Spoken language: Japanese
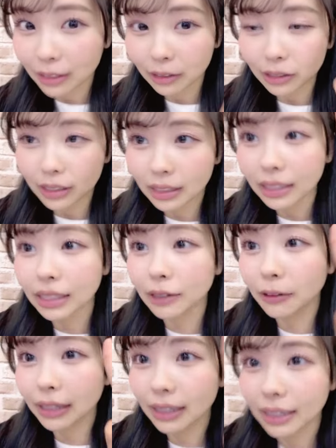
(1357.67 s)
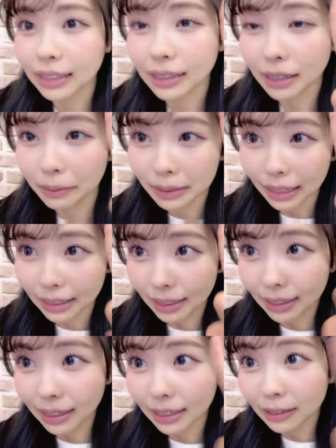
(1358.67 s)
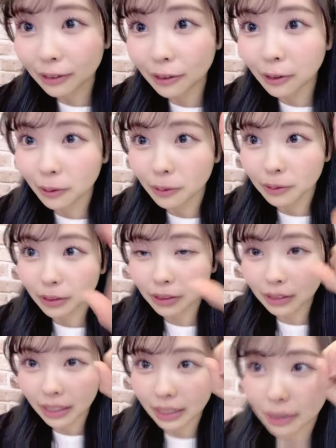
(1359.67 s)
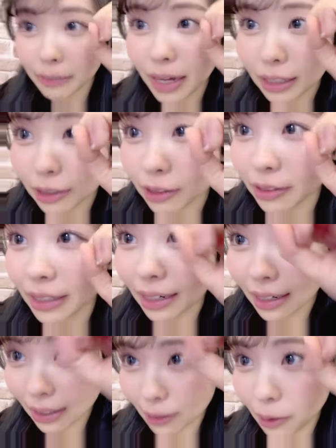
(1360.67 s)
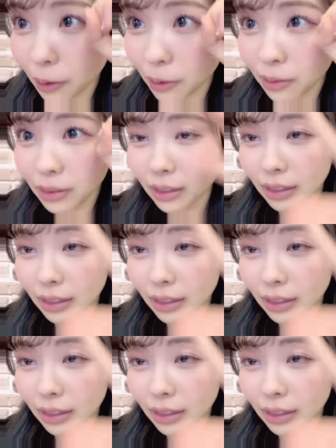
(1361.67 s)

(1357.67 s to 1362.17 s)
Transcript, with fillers: 11位終わりなき旅さんありがとう10位マー君ありがとう、